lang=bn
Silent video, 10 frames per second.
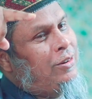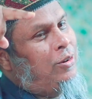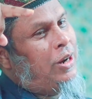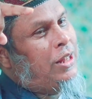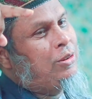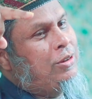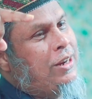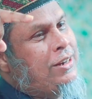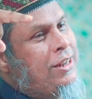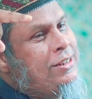গলা
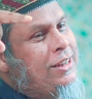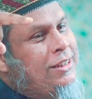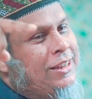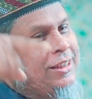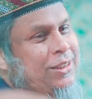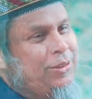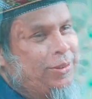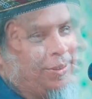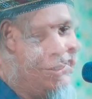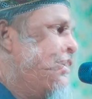ধরে ঠাইসা দিয়ে দিত
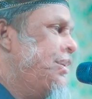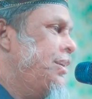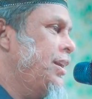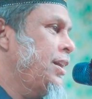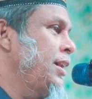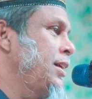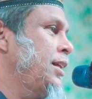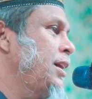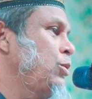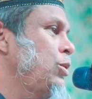এখানে
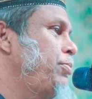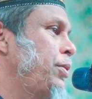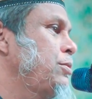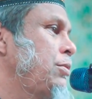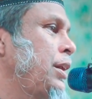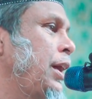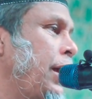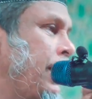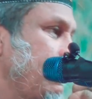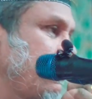তার কোনো ফতোয়া নাই